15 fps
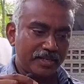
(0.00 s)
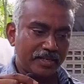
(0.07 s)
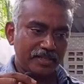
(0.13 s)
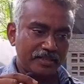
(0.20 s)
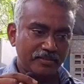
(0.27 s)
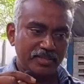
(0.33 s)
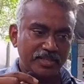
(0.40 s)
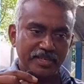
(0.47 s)

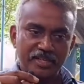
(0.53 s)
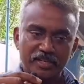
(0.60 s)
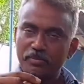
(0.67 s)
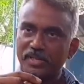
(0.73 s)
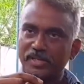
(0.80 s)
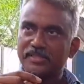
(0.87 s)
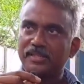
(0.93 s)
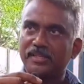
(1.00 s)
ஏன்னா அது வந்து
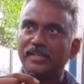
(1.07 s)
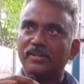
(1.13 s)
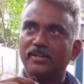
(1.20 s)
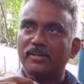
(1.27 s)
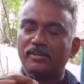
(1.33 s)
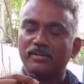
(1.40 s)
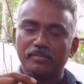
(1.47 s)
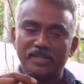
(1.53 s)
கியர்
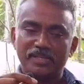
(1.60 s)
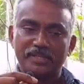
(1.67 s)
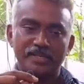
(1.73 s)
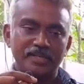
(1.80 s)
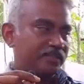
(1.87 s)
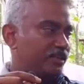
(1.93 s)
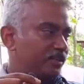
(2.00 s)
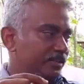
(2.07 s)
பாக்ஸ்லேயோ
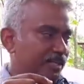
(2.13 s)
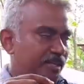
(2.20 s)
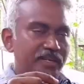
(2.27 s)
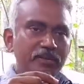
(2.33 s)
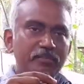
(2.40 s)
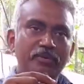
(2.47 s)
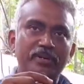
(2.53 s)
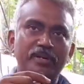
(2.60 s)
மற்ற இடத்துலையோ
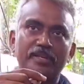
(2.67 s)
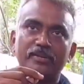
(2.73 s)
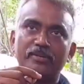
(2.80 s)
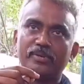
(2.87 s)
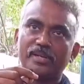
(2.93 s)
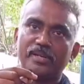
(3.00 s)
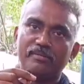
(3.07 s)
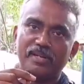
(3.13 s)
தண்ணி
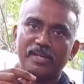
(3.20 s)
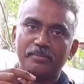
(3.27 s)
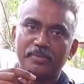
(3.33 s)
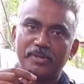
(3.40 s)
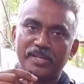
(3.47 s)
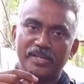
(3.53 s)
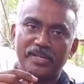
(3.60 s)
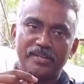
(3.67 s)
போடுறதுக்குனால
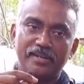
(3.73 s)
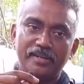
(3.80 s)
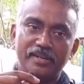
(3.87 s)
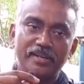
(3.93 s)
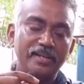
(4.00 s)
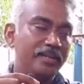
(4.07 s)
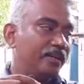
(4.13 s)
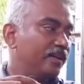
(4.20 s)
வாய்ப்பு நிறையா
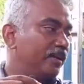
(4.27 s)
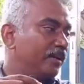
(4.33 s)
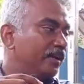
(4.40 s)
இருக்குது